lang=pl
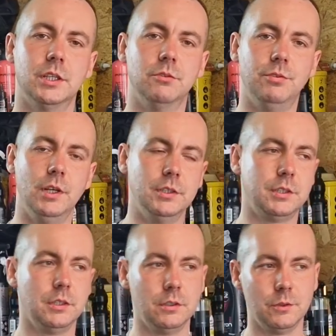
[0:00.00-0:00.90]
ten
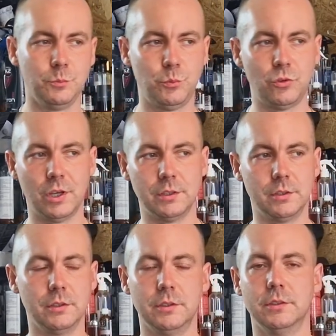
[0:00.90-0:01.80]
filtr
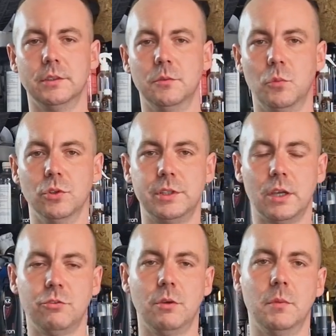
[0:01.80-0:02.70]
przed
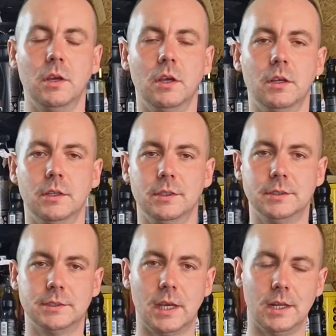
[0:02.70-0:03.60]
montażem
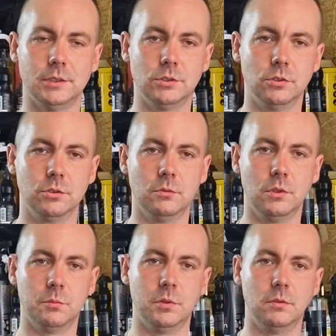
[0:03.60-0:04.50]
zalać go tą
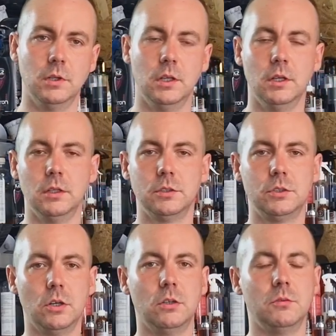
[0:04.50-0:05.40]
ropą.
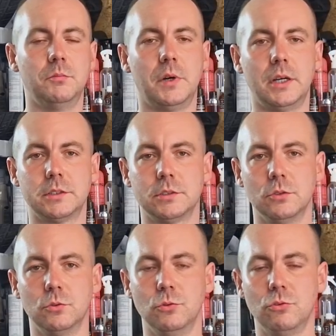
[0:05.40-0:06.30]
To
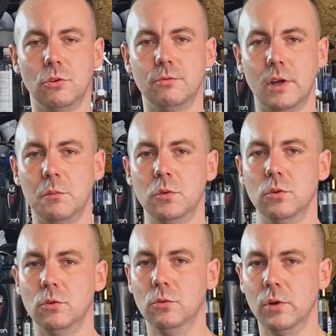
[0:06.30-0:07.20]
bardzo dużo Wam
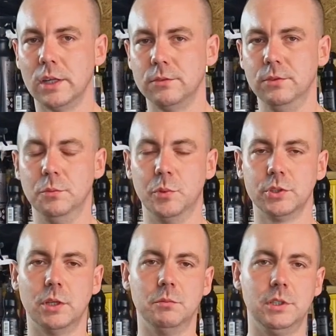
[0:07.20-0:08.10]
ułatwi.
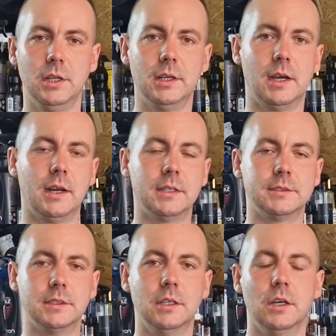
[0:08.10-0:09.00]
Potem kilka
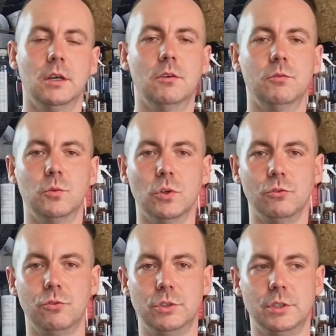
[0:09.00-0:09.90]
razy
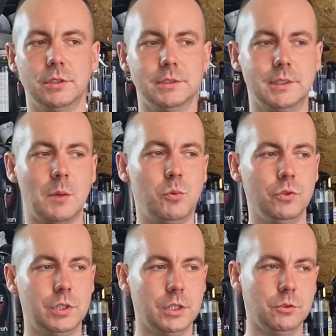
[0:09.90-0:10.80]
włączyć
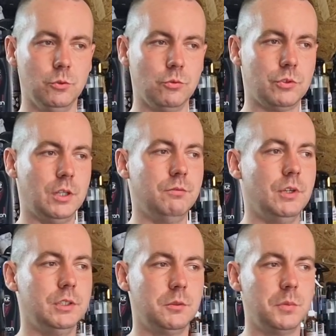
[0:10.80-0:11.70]
zapłon, kiedy już ten
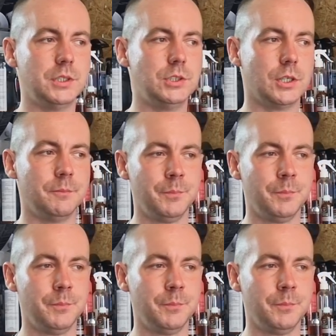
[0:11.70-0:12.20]
filtr będzie